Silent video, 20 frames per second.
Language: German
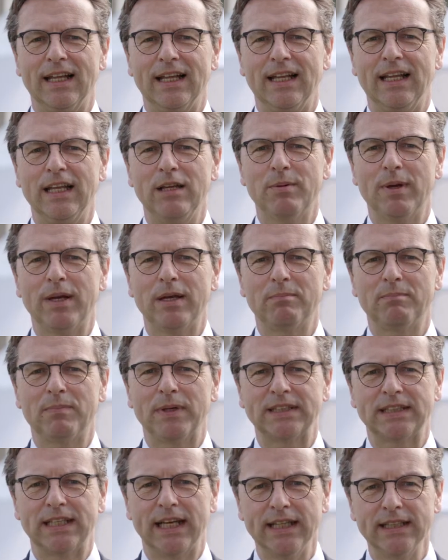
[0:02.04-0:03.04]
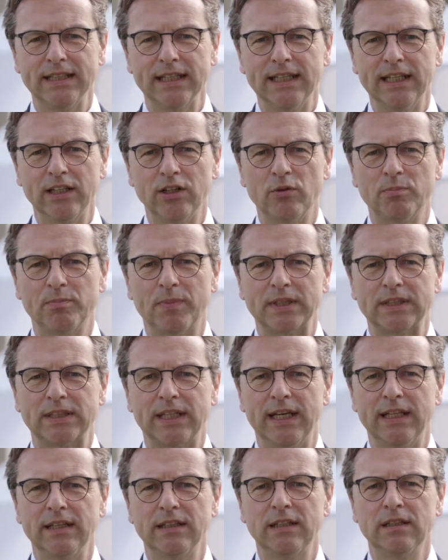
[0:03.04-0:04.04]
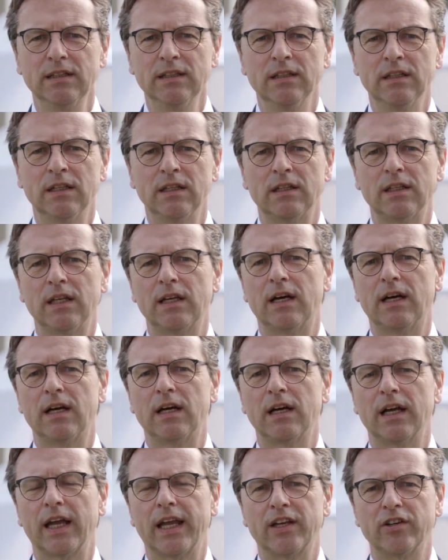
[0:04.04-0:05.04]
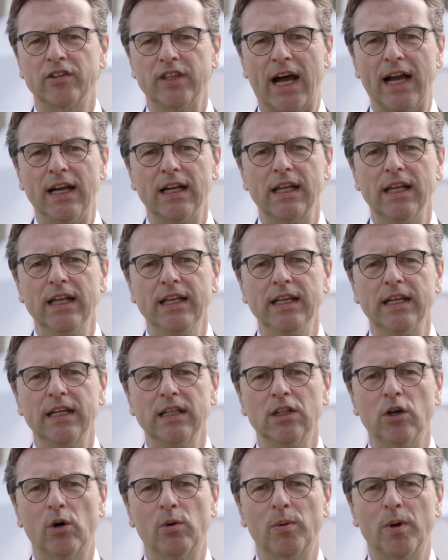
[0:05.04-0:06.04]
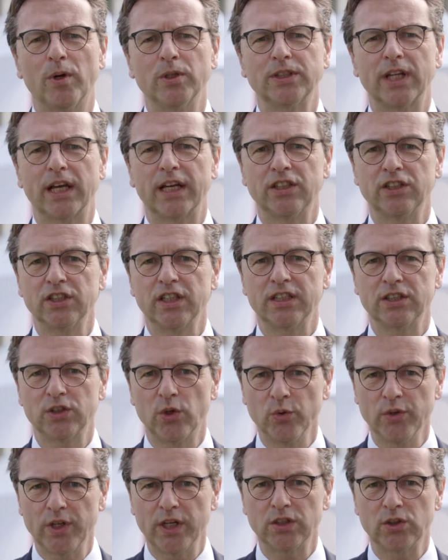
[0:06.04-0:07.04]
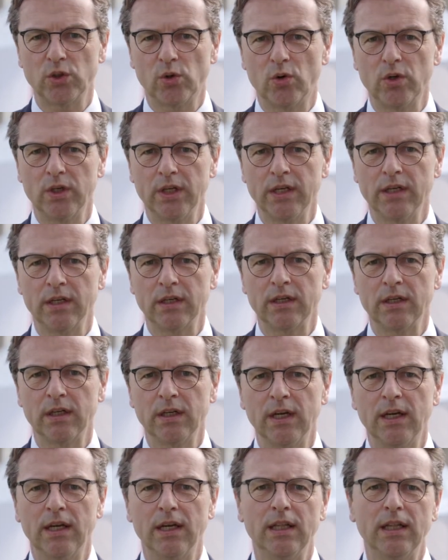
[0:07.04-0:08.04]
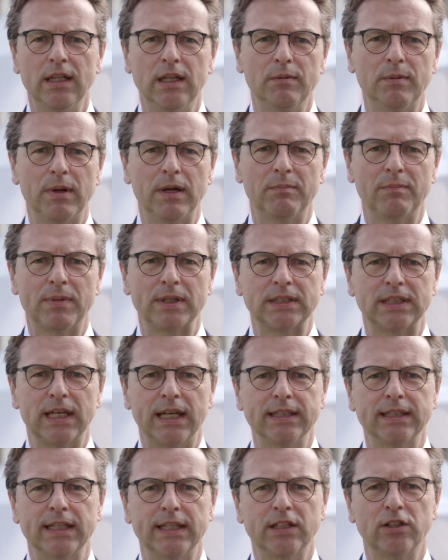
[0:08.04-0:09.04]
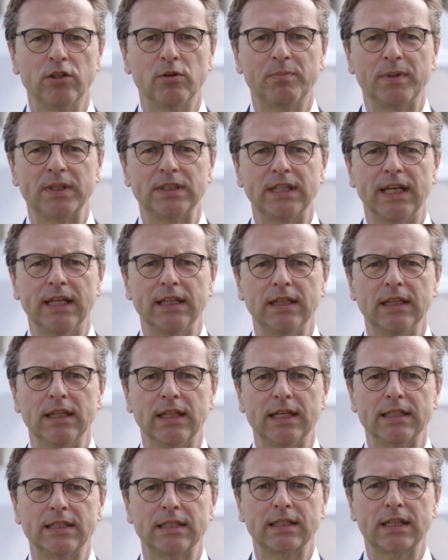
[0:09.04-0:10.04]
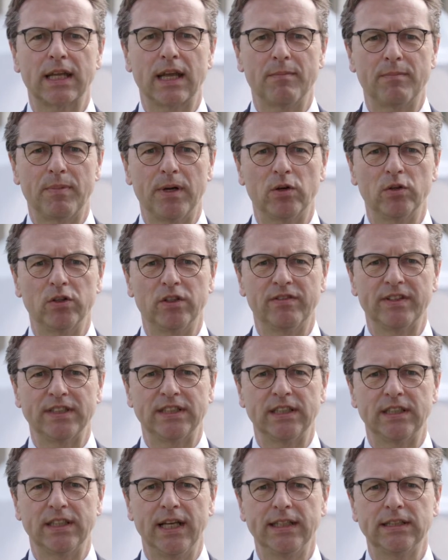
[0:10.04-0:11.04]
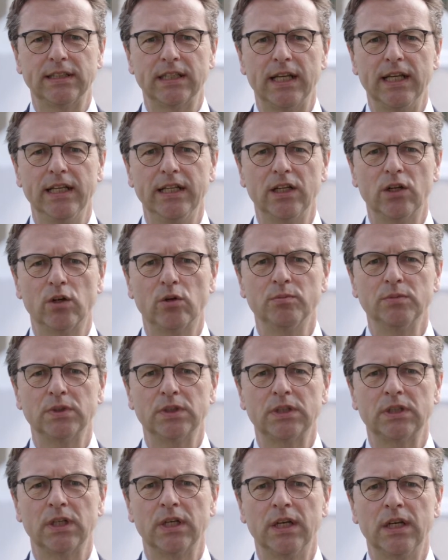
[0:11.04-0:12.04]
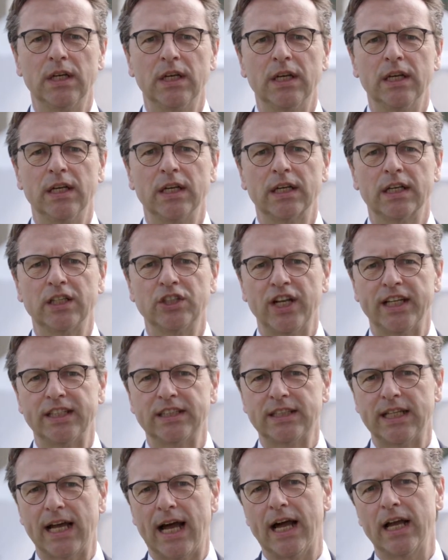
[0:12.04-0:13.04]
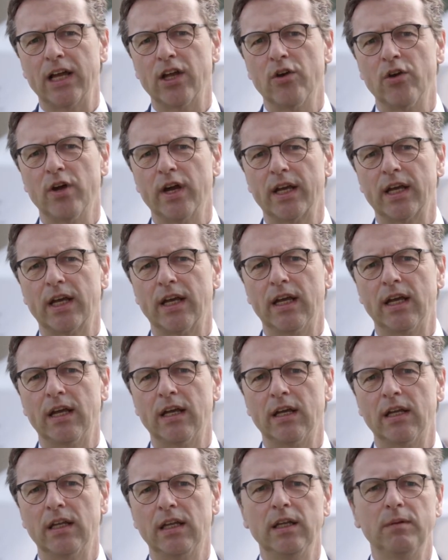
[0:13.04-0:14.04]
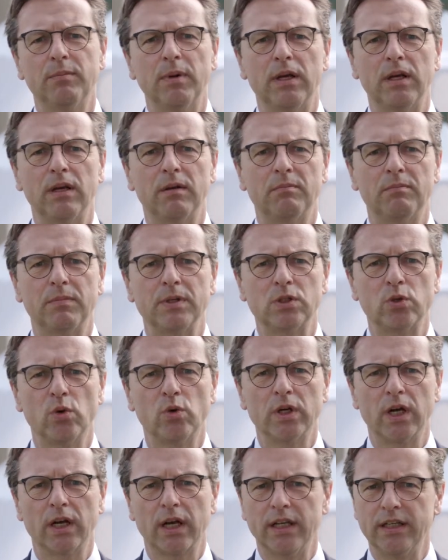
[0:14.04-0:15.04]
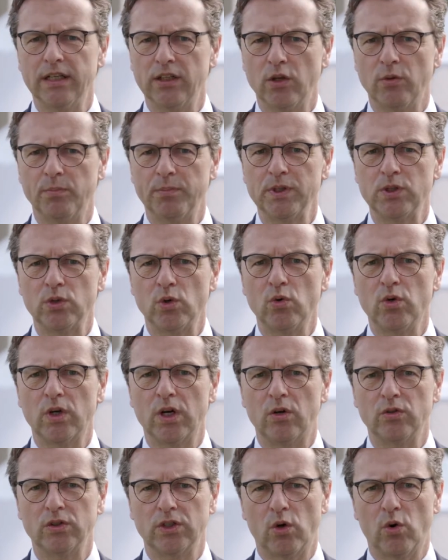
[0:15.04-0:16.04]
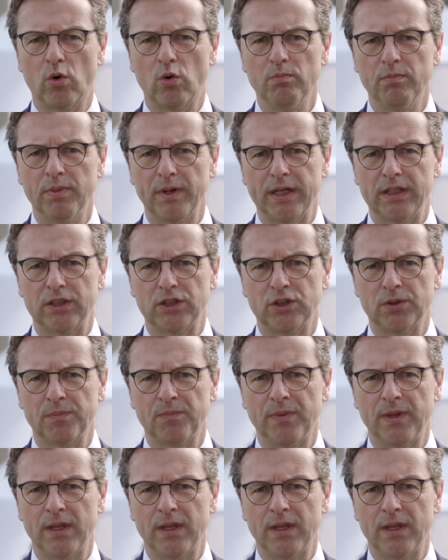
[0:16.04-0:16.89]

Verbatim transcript: liebe Patientinnen und Patienten der Regionalkliniken der Oberösterreichischen Gesundheitsholding, liebe Patientinnen und Patienten des Kepler Universitätsklinikums, geschätzte Angehörige, liebe Besucherinnen und Besucher unserer Homepage.